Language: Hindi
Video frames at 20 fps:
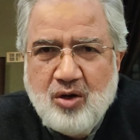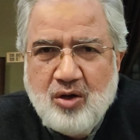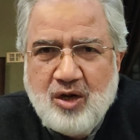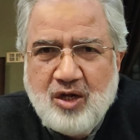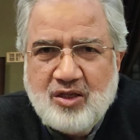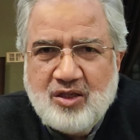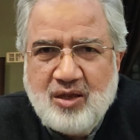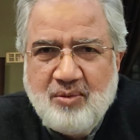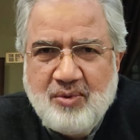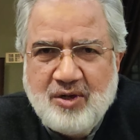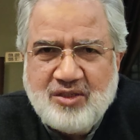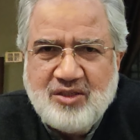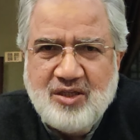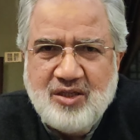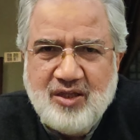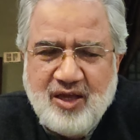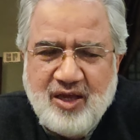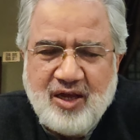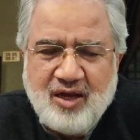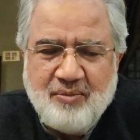ख़त का
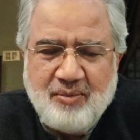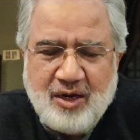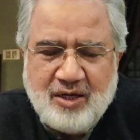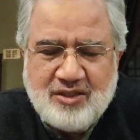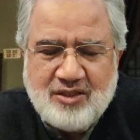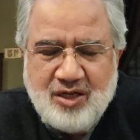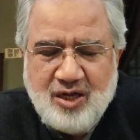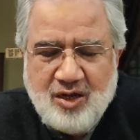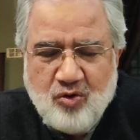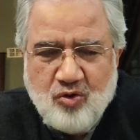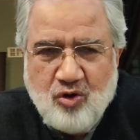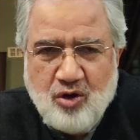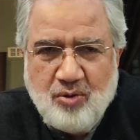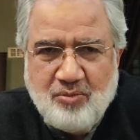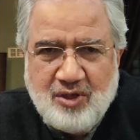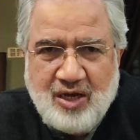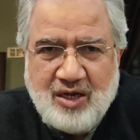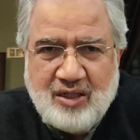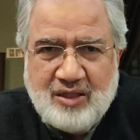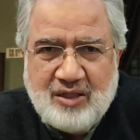मकसद ये है कि पाकिस्तान को
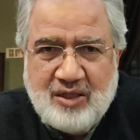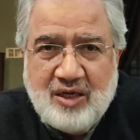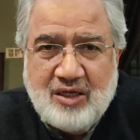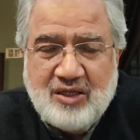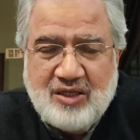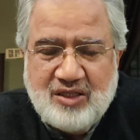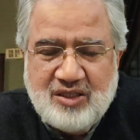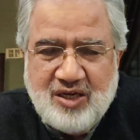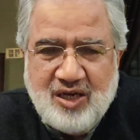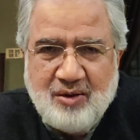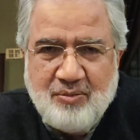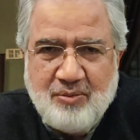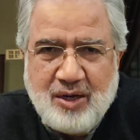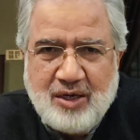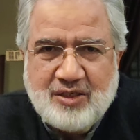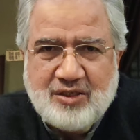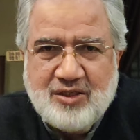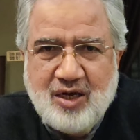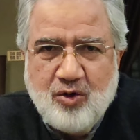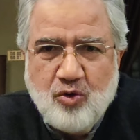इमदाद ना दी जाए
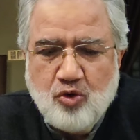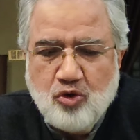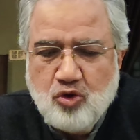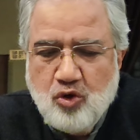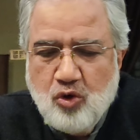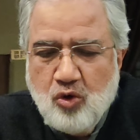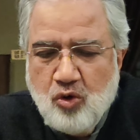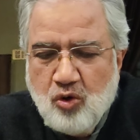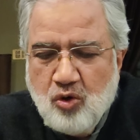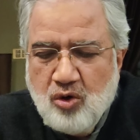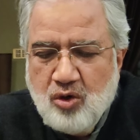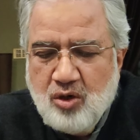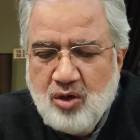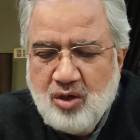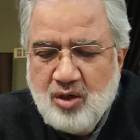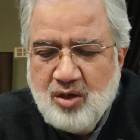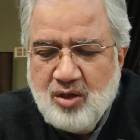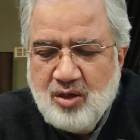पाकिस्तान को जो लोन